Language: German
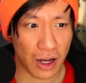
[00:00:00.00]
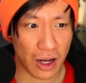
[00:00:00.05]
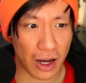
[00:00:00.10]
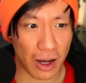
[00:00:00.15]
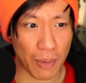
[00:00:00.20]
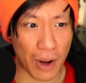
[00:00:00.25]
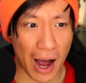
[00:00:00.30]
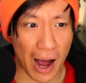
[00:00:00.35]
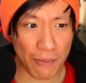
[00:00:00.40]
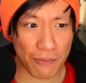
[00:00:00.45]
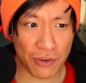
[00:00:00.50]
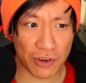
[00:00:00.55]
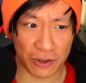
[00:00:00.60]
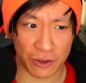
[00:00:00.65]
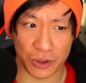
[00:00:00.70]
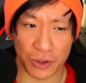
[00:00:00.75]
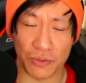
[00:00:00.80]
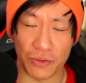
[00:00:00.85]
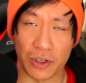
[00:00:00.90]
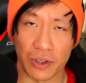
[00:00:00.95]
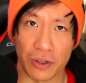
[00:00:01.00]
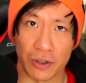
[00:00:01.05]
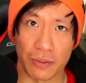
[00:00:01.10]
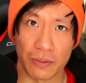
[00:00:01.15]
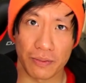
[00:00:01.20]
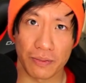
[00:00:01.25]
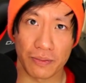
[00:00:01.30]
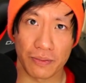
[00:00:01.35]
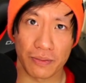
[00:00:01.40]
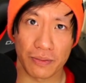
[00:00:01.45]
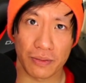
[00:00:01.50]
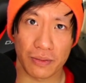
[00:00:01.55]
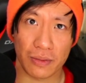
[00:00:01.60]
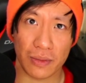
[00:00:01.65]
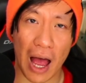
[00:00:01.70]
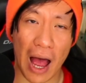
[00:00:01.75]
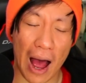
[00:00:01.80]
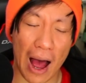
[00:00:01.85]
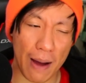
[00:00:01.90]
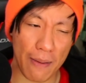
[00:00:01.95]
Aber Ampharos wiederum
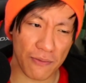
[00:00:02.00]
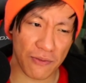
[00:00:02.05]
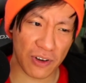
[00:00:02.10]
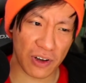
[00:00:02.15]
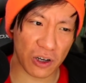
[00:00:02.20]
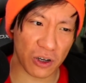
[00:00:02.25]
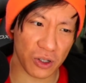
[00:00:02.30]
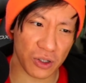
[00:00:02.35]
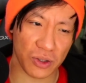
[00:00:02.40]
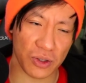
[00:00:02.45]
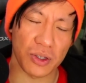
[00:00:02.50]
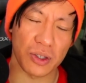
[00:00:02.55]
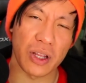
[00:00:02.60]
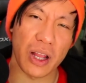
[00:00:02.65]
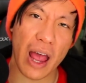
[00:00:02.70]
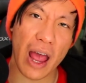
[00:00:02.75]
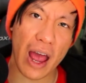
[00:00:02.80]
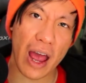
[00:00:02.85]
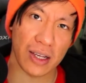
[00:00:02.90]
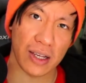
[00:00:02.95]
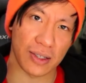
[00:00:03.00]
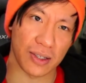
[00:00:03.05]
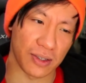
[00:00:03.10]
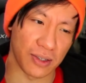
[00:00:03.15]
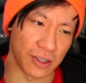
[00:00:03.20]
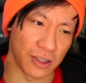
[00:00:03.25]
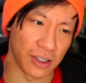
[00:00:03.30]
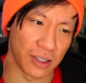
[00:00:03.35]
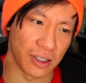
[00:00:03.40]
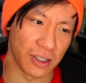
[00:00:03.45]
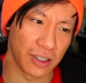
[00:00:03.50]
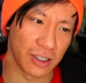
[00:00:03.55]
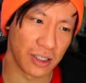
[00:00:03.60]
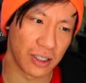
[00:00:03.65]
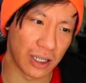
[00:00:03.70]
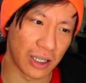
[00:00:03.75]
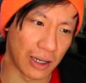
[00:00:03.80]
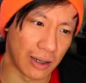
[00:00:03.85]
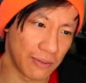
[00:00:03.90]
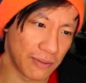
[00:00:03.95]
Ampharos ist ein Esstier.
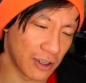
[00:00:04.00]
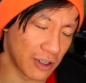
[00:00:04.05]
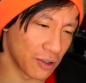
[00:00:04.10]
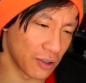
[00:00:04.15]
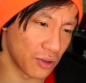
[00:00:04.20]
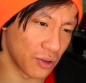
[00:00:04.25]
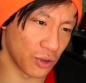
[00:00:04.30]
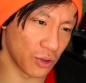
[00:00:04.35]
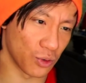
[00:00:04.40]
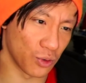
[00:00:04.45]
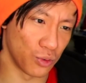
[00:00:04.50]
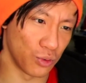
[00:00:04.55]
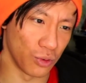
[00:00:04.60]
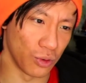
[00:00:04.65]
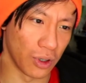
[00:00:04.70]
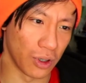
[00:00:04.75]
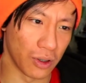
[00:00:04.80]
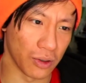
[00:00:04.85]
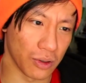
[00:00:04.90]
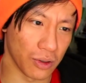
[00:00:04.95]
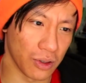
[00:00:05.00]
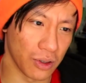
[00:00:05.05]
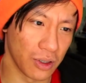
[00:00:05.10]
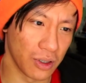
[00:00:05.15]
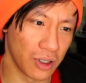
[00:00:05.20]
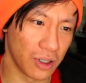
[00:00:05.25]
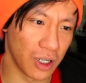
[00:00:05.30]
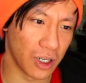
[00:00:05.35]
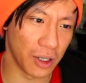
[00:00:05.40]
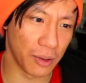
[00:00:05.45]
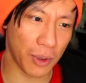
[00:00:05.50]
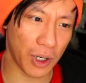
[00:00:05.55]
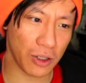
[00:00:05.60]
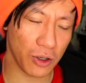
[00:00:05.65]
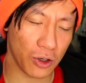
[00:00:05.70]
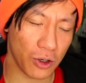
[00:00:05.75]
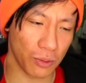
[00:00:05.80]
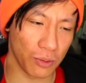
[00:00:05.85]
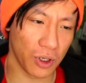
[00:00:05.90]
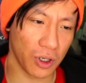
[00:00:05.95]
Ampharos sieht cool aus. Ich mag die
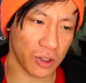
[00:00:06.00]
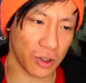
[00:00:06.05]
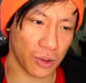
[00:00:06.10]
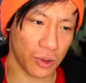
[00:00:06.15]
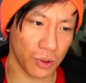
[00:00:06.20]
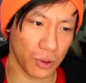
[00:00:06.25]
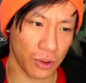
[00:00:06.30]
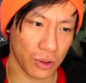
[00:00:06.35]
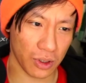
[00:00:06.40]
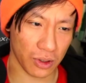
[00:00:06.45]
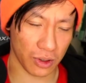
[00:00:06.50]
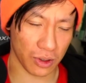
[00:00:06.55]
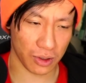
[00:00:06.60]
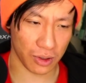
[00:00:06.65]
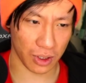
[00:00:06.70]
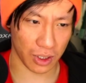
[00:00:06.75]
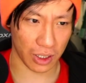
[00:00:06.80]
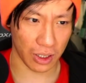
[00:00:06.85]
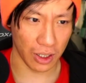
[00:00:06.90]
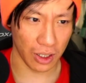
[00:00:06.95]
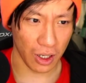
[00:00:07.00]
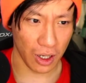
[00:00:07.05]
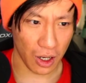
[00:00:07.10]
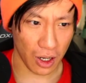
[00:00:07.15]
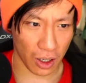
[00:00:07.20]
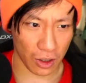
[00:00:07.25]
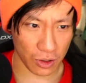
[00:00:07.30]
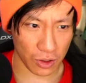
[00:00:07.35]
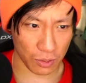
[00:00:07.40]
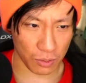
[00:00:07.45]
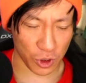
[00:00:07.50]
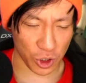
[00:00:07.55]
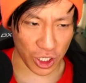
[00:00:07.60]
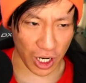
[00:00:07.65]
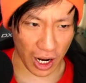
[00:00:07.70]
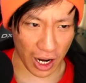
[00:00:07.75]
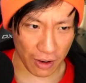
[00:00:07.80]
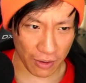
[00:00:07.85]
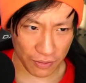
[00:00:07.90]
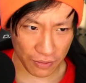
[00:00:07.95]
Kombination, dass es dann aus dem
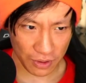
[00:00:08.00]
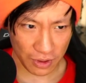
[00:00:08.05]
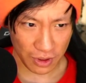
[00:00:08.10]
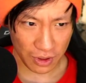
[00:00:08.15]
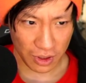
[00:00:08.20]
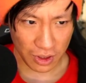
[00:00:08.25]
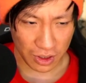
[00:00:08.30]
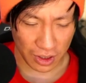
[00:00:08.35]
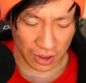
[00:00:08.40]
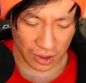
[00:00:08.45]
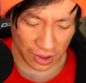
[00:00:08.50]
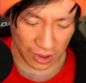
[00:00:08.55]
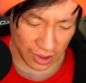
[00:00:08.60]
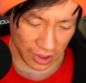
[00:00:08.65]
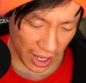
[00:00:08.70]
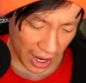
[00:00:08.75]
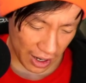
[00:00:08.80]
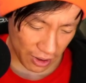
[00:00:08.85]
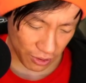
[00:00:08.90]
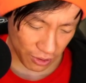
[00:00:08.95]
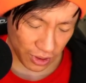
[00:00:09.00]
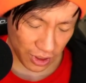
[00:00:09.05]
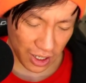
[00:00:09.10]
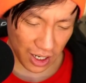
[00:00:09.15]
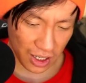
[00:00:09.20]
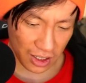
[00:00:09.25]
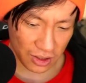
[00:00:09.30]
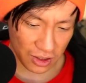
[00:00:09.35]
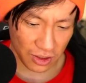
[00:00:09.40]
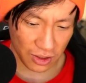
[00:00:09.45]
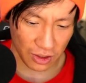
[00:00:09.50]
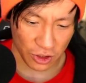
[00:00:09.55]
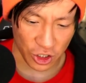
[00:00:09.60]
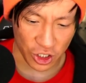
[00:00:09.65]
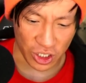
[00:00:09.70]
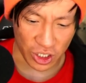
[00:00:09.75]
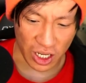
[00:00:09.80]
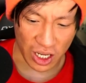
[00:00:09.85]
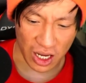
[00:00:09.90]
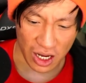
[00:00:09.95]
Schaf, dass es nach und nach dann
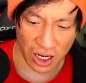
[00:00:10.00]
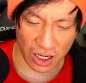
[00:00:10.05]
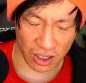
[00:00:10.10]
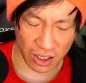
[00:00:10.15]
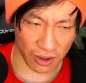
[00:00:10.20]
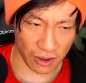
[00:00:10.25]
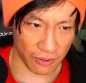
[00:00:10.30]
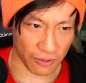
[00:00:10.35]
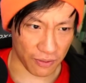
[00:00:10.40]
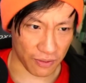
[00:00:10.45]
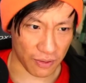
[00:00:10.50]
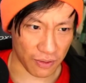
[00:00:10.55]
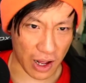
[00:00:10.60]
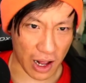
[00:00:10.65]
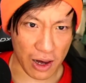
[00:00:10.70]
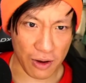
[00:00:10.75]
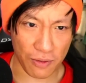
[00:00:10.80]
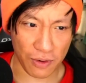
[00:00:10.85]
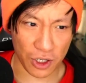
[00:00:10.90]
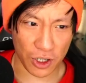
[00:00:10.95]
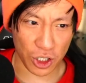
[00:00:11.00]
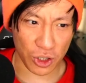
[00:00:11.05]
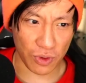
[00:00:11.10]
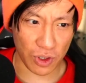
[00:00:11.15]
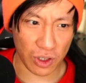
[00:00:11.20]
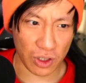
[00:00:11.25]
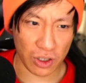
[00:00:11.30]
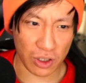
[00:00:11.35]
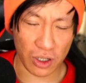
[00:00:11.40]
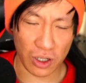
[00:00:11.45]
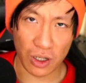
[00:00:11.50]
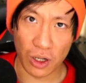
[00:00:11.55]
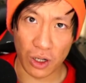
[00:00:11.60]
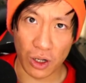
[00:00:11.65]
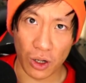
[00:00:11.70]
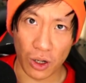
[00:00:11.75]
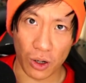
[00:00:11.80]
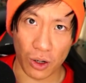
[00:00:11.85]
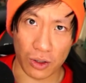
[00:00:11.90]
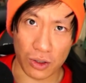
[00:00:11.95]
steht, hell verschwindet
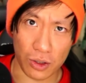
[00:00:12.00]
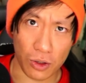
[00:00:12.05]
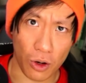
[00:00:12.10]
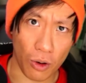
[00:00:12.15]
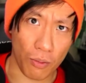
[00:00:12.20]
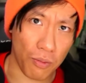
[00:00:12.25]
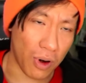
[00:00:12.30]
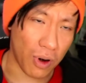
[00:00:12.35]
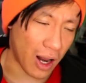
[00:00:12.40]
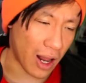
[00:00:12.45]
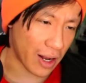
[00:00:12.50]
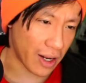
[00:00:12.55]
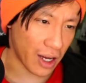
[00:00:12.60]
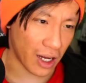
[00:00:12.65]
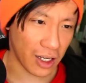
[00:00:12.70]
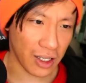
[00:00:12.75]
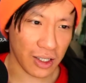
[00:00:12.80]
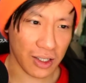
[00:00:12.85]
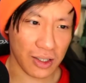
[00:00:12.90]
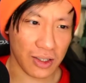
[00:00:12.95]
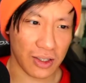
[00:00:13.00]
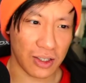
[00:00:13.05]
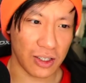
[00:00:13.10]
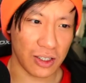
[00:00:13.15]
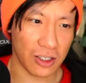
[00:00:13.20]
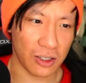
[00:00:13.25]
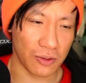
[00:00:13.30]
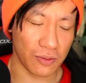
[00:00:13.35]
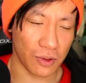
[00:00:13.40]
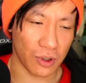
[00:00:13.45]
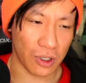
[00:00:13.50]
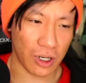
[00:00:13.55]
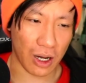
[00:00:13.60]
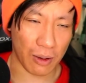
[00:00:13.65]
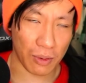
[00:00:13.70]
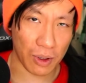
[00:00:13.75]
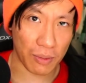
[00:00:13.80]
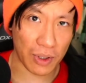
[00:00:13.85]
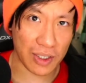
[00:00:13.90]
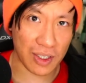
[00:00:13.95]
und ist ein komplett anderes Tier geworden,
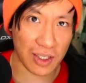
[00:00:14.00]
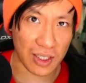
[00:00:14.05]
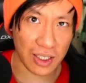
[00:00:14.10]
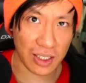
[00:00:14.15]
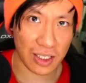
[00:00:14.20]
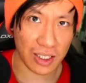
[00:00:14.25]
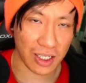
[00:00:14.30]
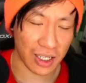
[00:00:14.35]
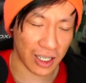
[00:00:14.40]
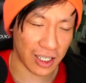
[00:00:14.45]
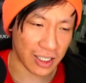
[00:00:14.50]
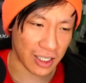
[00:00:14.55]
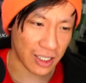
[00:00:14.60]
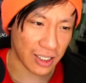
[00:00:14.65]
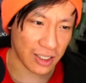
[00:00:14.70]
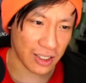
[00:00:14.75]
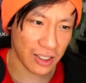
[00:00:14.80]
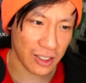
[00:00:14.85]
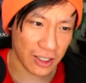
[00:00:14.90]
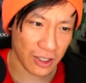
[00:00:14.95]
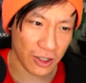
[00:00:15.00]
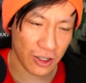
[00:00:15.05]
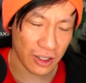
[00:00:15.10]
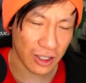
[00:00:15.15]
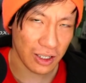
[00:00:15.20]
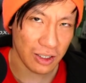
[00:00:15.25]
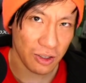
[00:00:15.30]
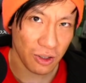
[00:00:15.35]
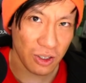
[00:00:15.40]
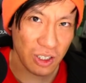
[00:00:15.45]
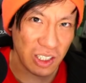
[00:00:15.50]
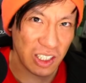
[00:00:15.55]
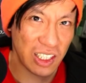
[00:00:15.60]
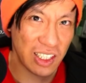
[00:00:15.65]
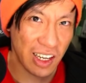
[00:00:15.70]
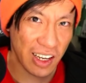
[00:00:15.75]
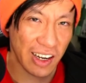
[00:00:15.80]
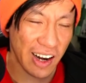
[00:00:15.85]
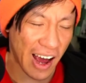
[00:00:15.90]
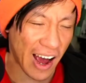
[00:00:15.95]
aber man sieht halt, da, sind noch, da ist noch die
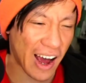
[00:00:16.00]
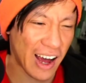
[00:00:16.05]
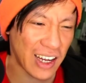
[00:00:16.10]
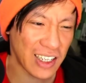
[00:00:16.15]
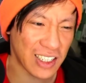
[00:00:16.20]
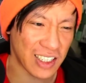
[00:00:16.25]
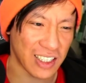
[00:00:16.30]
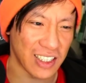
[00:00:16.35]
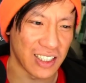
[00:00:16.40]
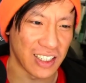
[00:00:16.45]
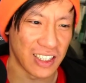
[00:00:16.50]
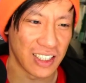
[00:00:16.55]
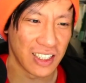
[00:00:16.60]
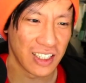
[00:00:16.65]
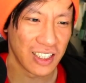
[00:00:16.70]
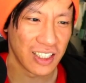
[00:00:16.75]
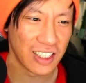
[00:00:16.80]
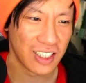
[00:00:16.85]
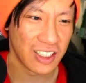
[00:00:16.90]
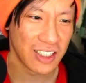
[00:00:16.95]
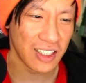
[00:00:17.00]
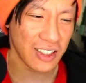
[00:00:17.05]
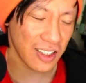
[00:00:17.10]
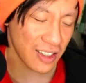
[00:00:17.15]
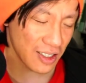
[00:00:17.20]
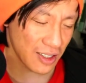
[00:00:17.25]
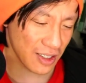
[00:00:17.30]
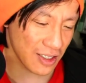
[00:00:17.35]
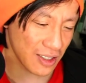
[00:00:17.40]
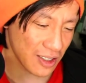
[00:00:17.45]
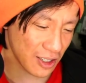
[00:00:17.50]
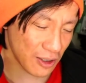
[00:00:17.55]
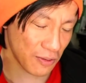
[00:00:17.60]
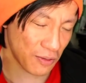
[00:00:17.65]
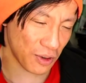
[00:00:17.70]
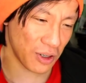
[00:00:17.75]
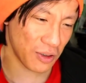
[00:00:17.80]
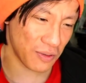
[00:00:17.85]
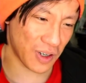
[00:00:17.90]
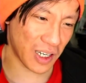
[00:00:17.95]
DNA drin. Es ist eine
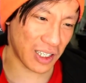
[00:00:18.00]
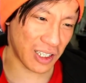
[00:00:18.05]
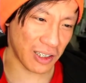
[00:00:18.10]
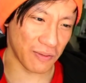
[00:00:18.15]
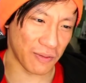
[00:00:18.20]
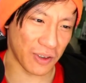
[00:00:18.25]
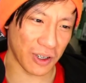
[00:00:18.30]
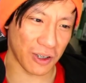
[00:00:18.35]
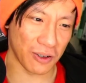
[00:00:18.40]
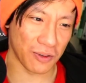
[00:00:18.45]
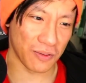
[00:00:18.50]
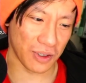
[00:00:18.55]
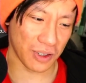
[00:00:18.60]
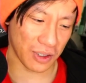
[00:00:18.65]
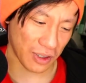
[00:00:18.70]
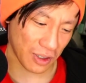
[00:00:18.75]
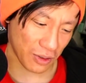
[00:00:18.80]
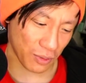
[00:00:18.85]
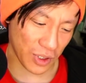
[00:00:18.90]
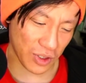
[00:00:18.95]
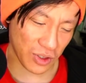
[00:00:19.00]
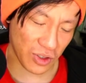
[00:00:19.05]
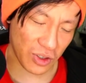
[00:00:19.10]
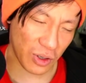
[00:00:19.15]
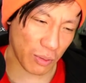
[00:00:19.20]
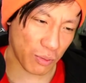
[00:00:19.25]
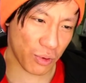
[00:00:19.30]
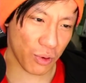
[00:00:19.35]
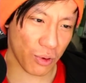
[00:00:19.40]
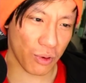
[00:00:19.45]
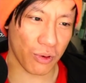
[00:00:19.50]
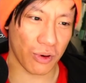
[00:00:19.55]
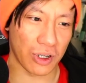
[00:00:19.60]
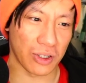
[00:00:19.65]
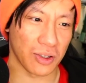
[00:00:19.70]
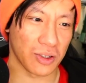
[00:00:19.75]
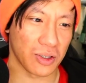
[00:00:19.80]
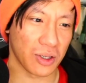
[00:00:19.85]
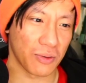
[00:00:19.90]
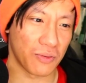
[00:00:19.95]
sinnvolle Weiterentwicklung, finde ich. Also man sieht den Progress,
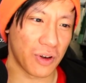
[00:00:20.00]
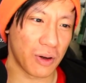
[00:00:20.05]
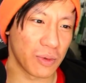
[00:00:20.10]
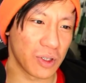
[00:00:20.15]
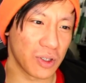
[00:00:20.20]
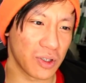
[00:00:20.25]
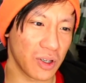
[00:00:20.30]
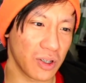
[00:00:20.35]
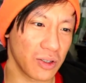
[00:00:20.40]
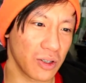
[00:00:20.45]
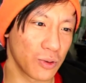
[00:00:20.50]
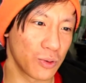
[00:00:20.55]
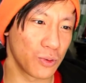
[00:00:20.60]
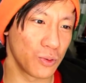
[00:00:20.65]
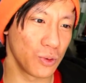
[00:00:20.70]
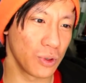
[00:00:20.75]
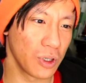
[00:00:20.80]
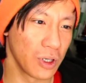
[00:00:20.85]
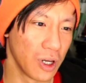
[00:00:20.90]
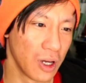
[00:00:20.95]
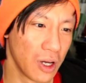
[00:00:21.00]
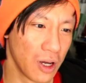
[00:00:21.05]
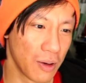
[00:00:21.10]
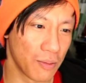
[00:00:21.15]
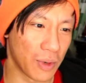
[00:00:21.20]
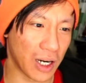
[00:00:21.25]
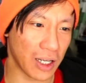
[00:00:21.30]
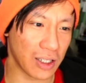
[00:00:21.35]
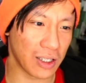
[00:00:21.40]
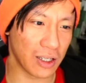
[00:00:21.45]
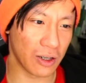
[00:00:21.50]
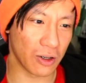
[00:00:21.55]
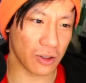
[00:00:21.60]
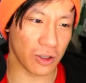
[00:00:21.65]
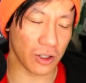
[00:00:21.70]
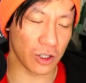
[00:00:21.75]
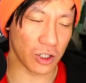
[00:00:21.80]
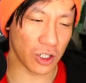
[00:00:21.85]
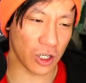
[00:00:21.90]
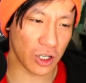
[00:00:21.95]
das gefällt mir sehr, sehr gut. Man hat ja noch
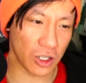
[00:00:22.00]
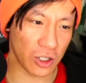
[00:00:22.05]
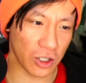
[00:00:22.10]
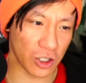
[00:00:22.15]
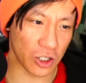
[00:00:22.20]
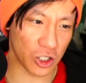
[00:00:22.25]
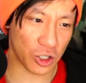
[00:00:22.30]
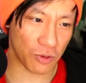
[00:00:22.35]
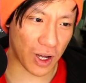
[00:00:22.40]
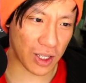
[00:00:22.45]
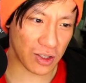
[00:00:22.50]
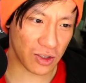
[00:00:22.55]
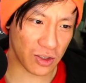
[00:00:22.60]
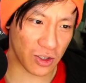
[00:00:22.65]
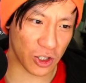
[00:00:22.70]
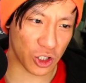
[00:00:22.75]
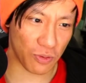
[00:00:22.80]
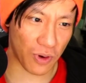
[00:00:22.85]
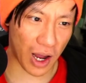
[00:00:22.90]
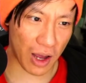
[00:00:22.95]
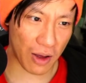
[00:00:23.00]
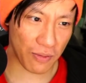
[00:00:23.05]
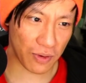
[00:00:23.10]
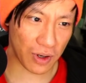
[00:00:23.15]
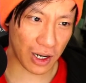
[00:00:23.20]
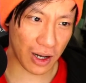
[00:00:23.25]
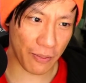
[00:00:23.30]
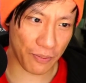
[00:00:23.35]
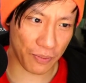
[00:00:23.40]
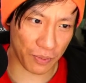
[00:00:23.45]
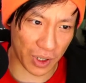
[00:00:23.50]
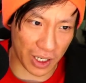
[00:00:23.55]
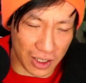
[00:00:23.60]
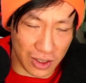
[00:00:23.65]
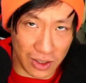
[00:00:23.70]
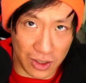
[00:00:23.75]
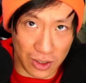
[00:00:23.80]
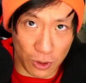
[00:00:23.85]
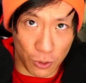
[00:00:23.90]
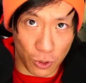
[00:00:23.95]
den, den Schwanz, den Schweif gehabt, man
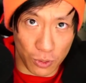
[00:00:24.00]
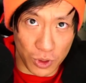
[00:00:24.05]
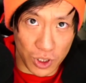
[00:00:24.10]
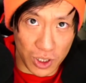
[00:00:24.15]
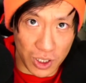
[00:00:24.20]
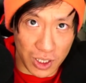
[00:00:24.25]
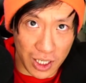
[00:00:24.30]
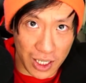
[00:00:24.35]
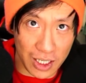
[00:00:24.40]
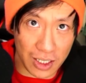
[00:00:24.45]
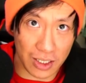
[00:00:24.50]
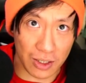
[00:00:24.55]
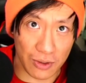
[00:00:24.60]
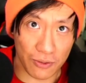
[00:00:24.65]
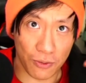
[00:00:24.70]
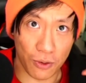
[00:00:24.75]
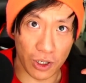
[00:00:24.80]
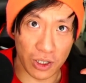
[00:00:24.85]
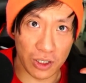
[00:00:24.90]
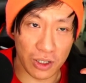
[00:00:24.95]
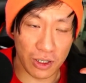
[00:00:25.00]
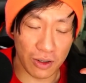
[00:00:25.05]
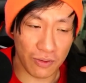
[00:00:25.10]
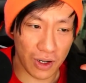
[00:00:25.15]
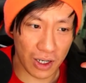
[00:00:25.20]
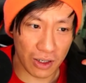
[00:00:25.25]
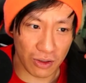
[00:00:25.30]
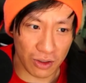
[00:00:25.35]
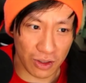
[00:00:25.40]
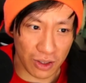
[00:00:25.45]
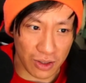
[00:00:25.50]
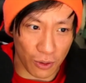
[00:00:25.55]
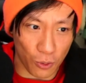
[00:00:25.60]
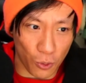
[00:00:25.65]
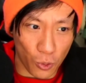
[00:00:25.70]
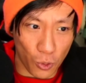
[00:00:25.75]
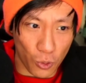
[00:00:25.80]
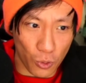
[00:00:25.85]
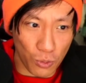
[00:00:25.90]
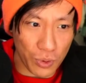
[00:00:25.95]
hat diese komischen Dinger, die vorher hier waren und jetzt nach
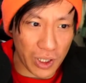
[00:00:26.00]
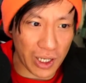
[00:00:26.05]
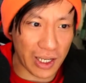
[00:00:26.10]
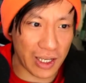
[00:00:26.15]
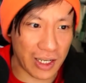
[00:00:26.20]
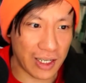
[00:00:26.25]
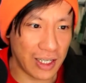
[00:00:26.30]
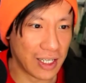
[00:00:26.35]
oben gehen.